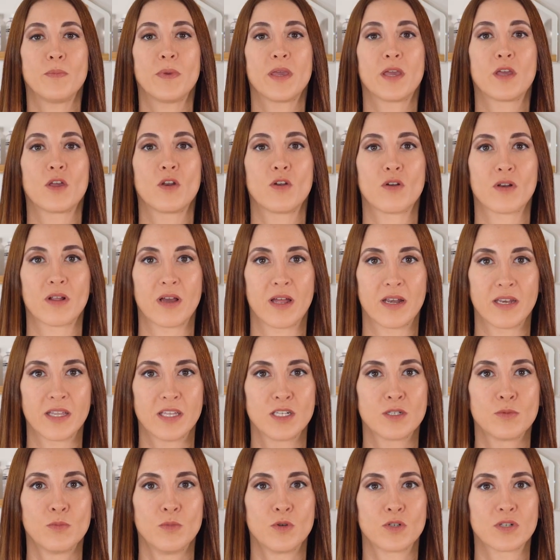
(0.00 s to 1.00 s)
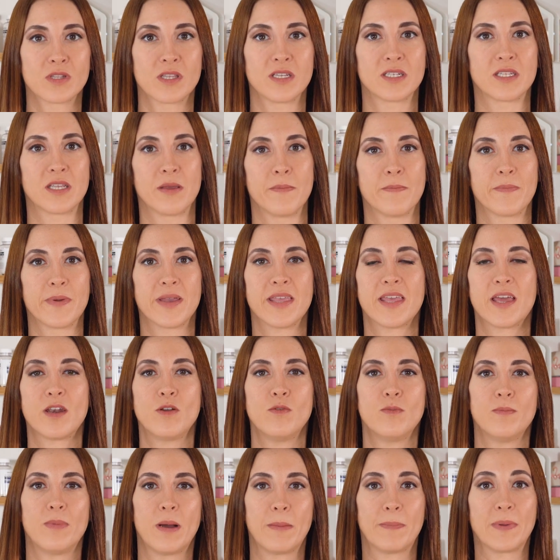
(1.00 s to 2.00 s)
o microorganismos
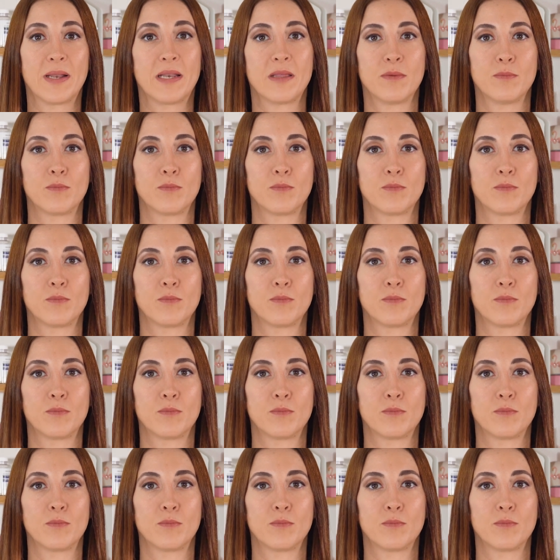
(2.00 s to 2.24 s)
desempeñan un papel